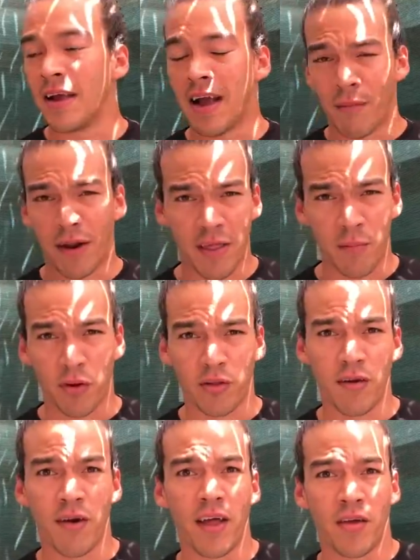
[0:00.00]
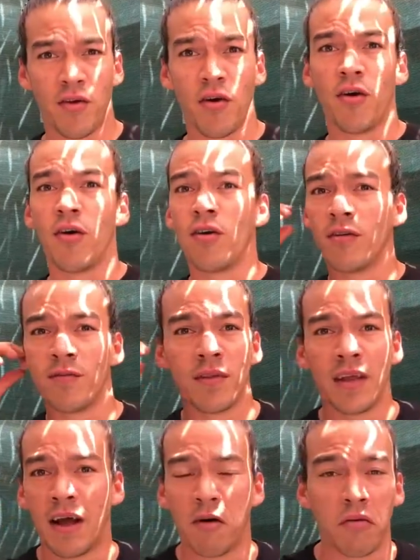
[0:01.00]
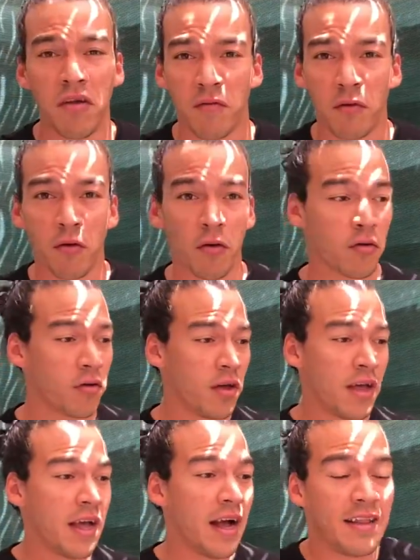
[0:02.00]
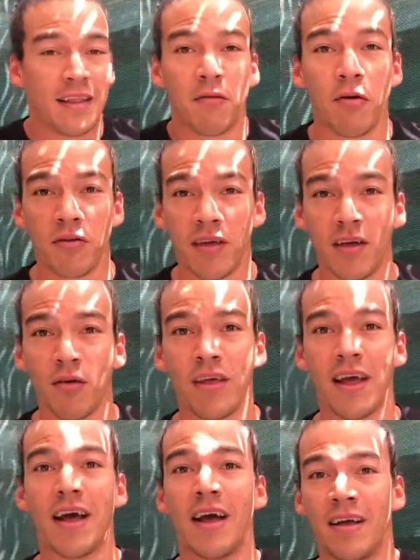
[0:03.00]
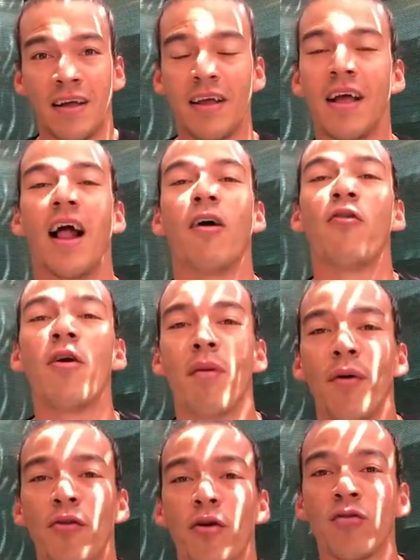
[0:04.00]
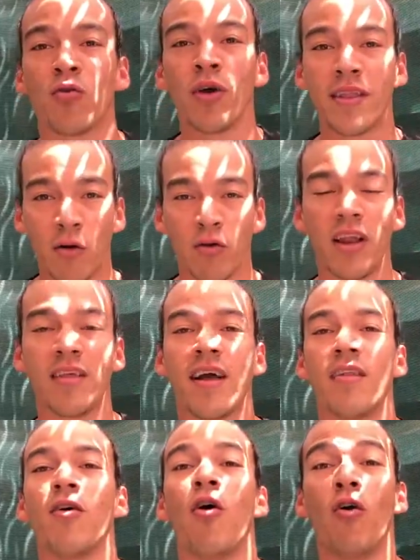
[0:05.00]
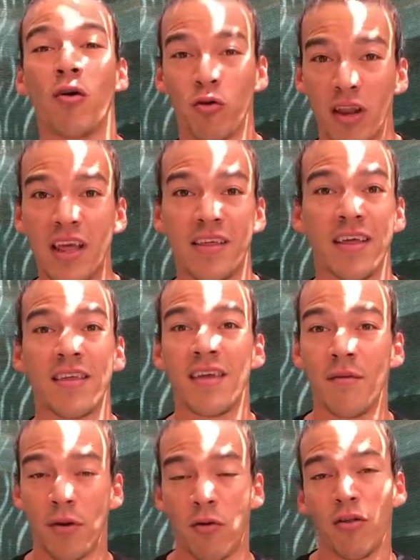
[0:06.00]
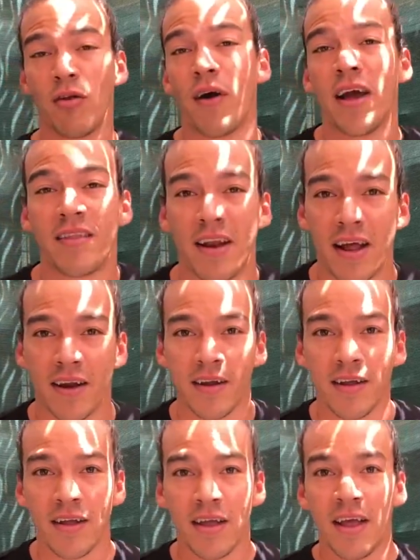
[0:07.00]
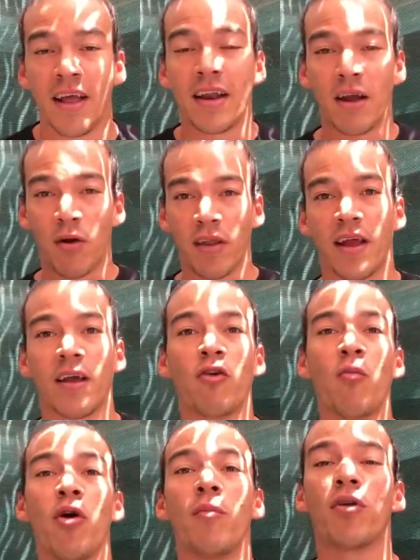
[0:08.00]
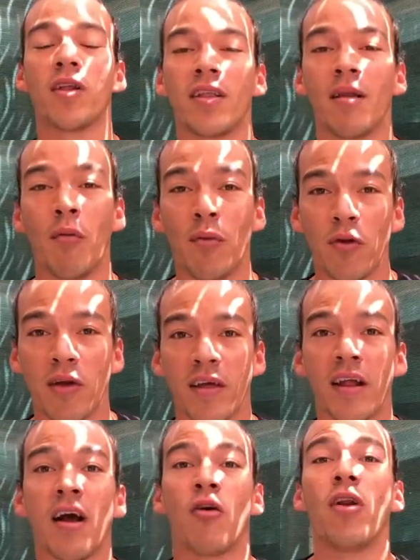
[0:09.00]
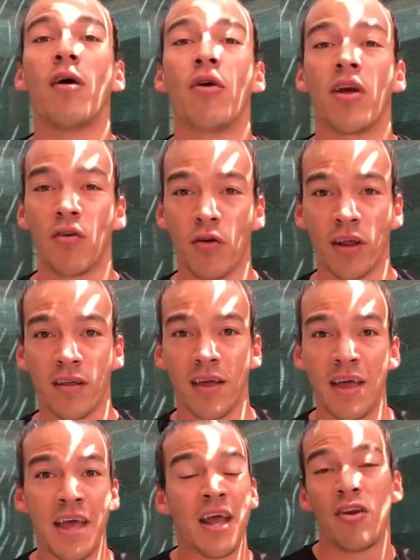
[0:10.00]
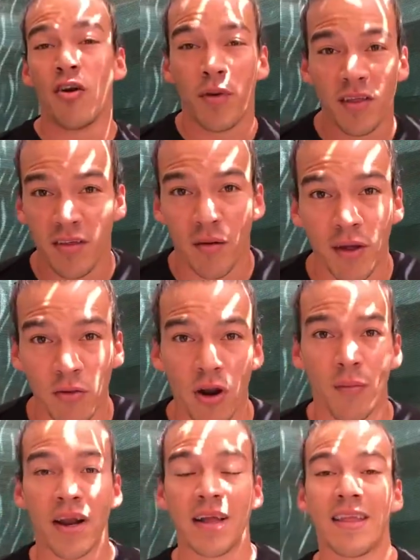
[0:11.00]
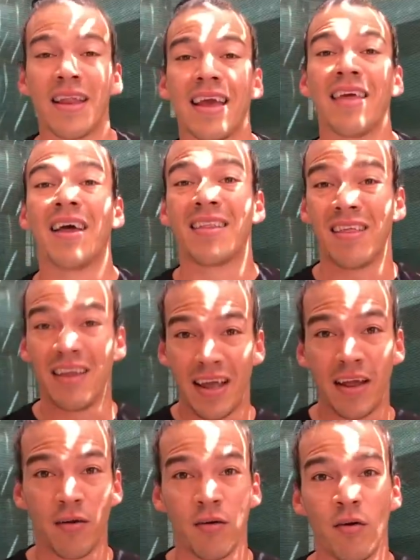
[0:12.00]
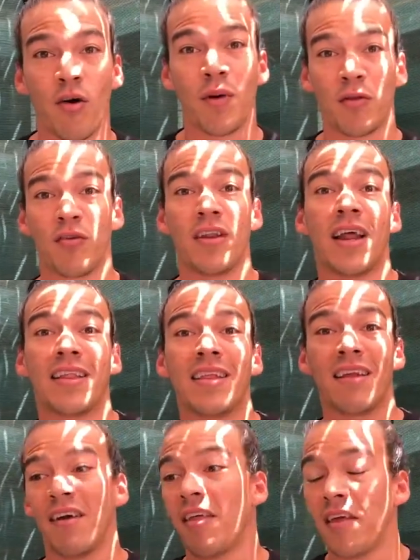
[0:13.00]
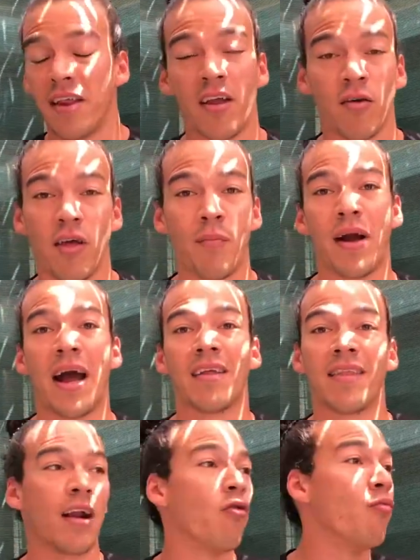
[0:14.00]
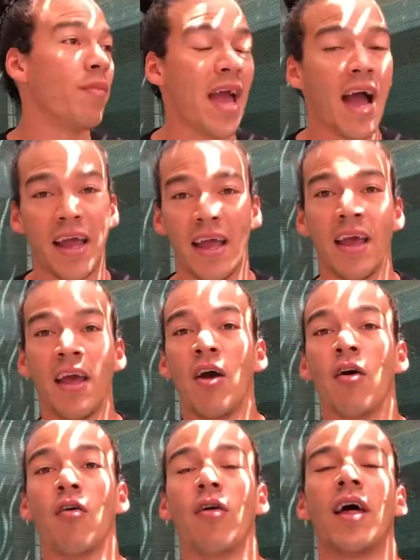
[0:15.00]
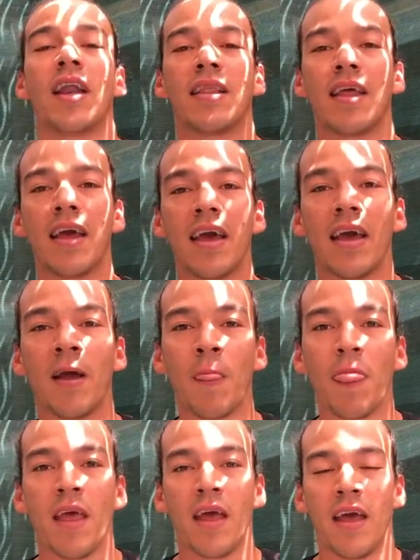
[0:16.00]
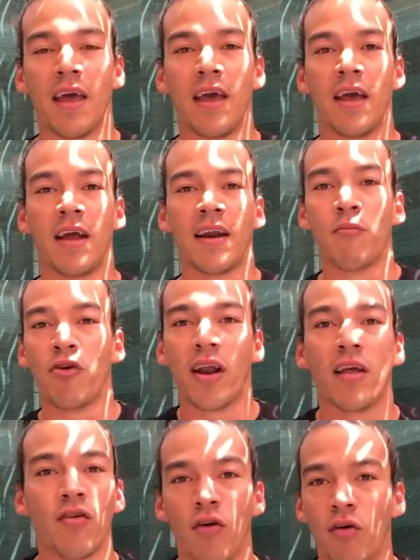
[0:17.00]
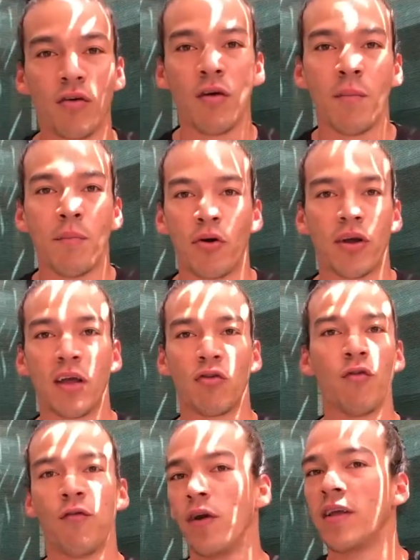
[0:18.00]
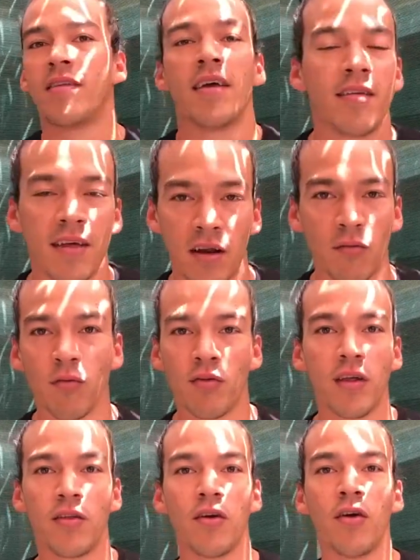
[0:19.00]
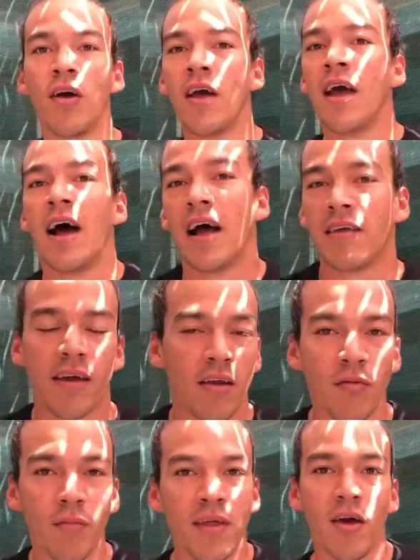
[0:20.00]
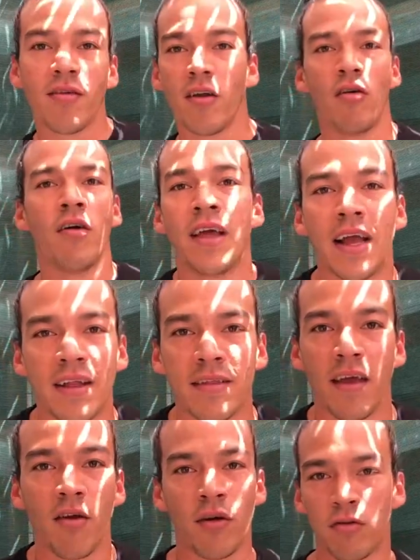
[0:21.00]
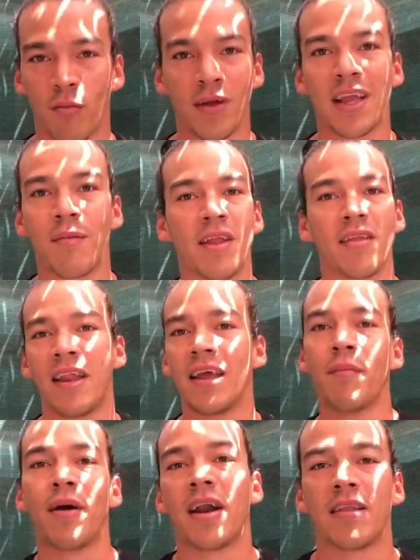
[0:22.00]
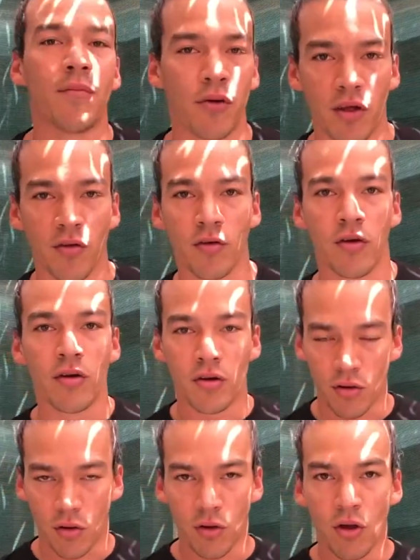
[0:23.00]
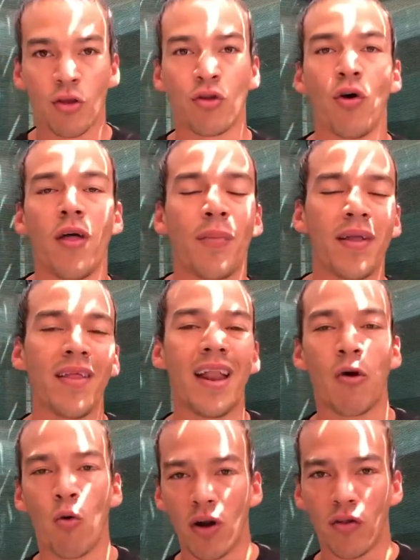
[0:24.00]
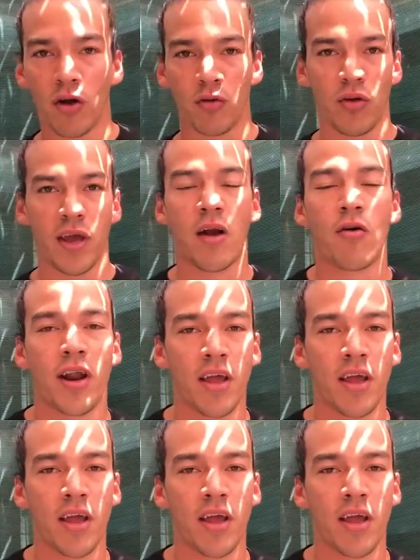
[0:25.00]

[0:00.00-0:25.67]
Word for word: cámaras deportivas de acción, audífonos, altavoces, o sea, algunos implementos que tú estés utilizando o que utilices siempre y cuando vas a entrenar. Recuerda que esto es muy importante al momento de hacer colaboraciones. No precisamente una marca tiene que darte dinero o patrocinarte a través de dinero, de pagarte algún viaje o de darte eh, remuneración porque tú fuiste a algún sitio a hacer un video y se los dedicaste, ellos automáticamente tienen que pagarte por eso. No, todo depende del acuerdo que tú llegues con